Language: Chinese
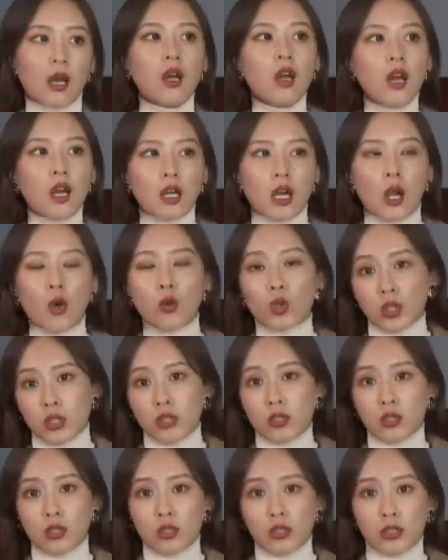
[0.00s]
的。然后我
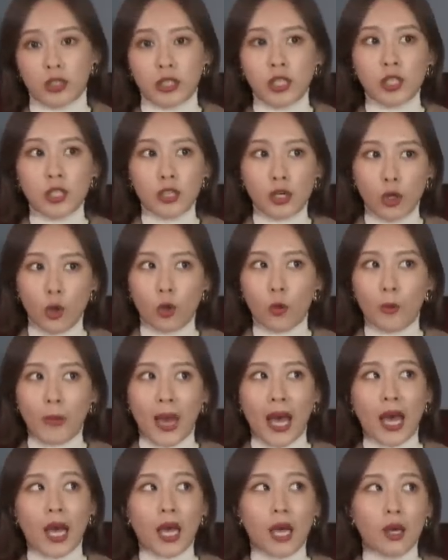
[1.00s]
是一六
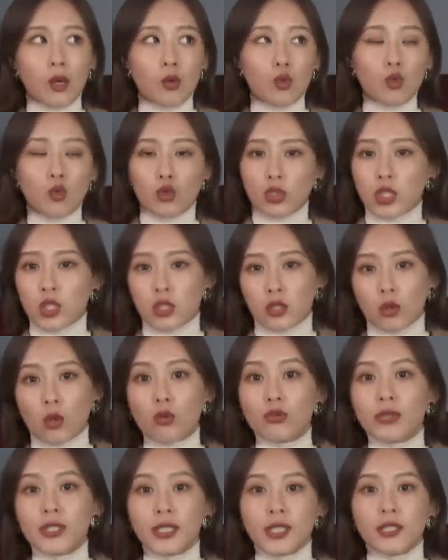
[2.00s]
八五十
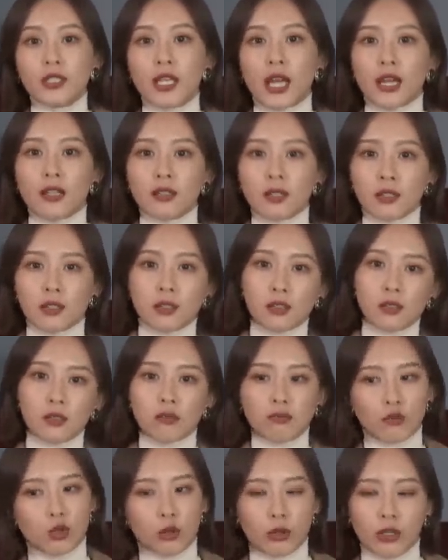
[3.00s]
公斤这样子
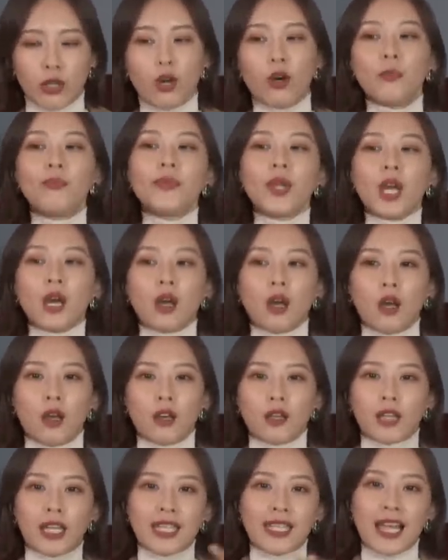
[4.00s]
左右。
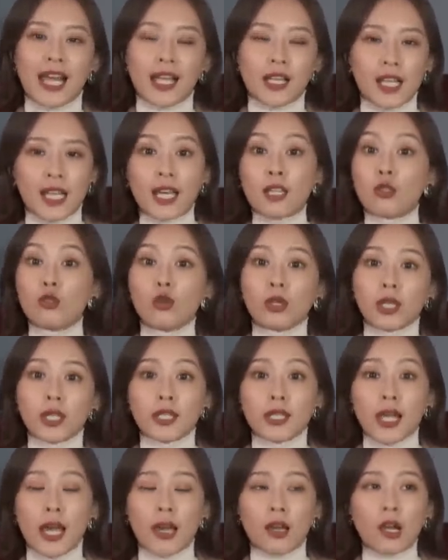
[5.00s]
给大家来做一
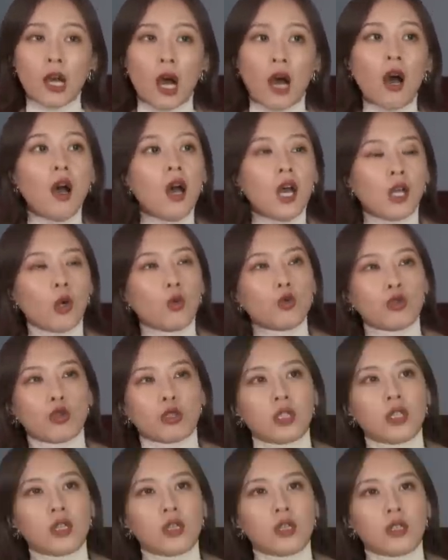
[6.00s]
个参考，我
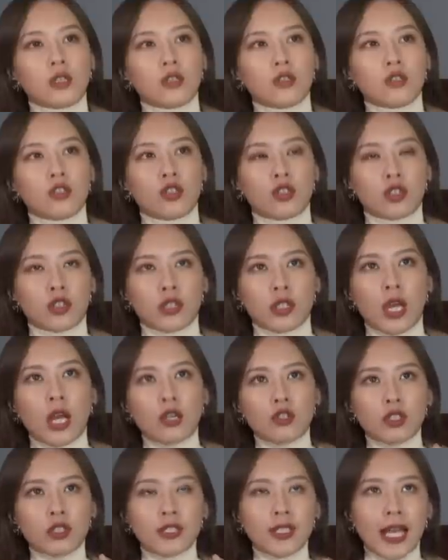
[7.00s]
觉得只
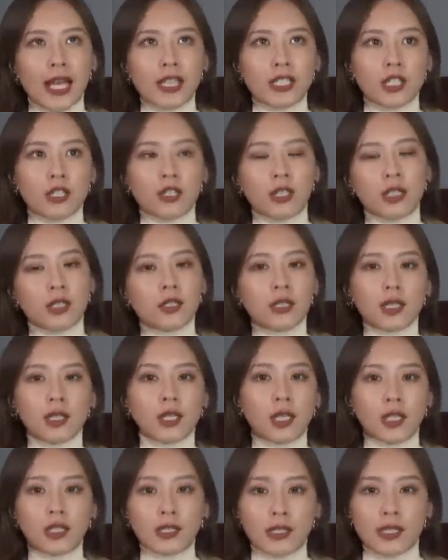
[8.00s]
要是在这个一七
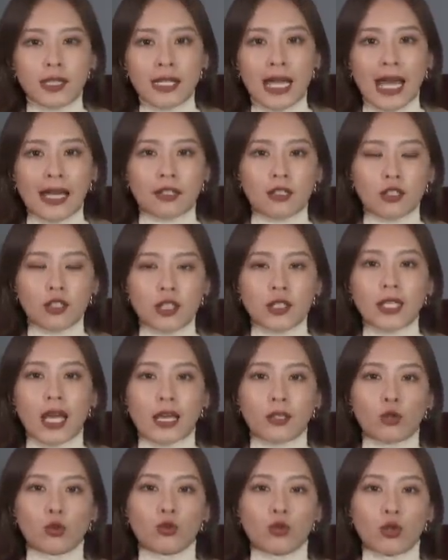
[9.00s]
零以下的身
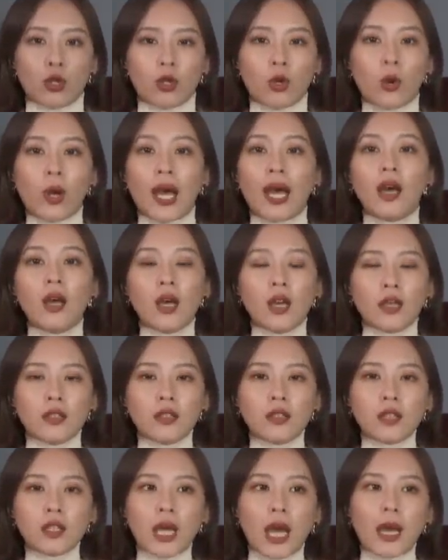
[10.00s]
材同学的话，
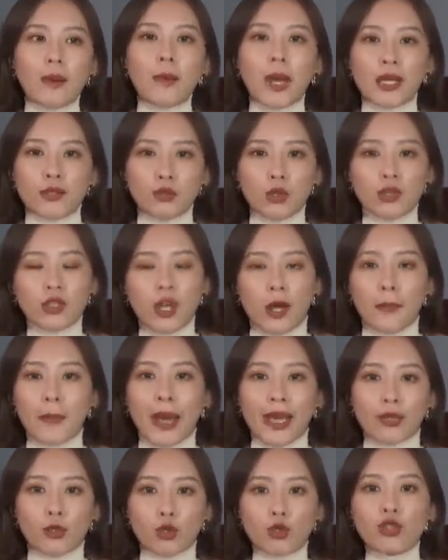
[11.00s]
应该买最小
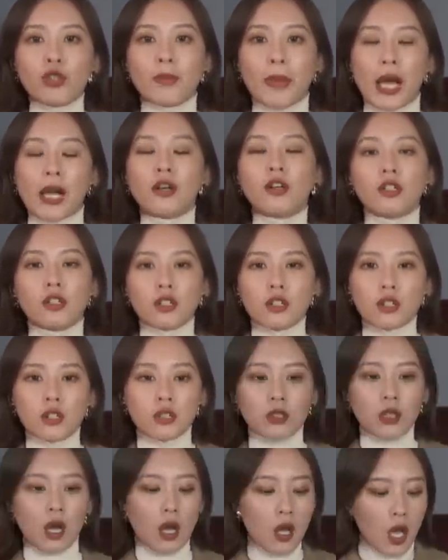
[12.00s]
码都是蛮合
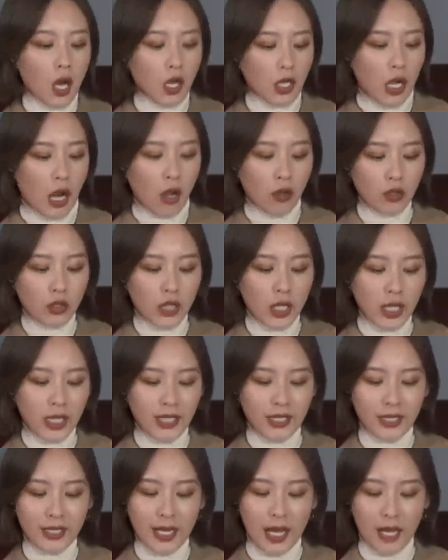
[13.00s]
适的。然后
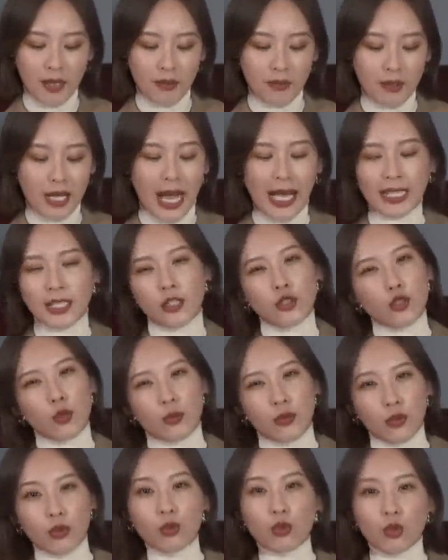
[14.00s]
这件大衣就
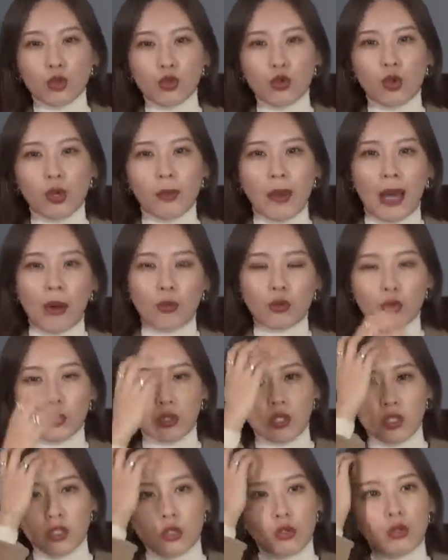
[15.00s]
不用多说了吧，我
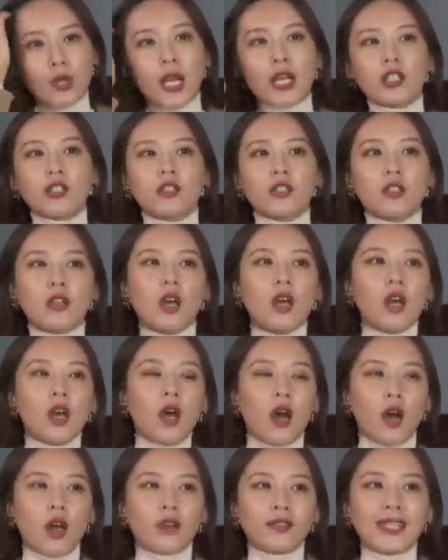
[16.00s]
觉得算是
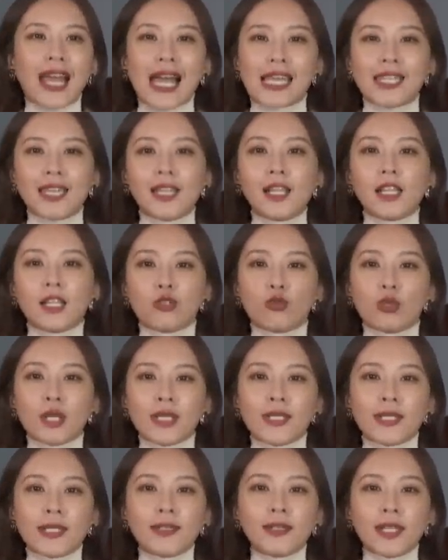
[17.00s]
呃大衣里
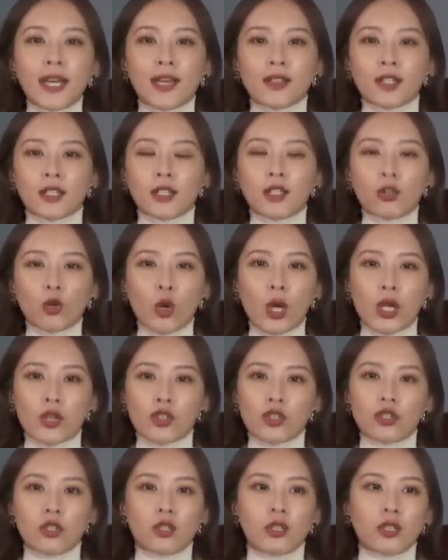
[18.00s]
最经典的一个款式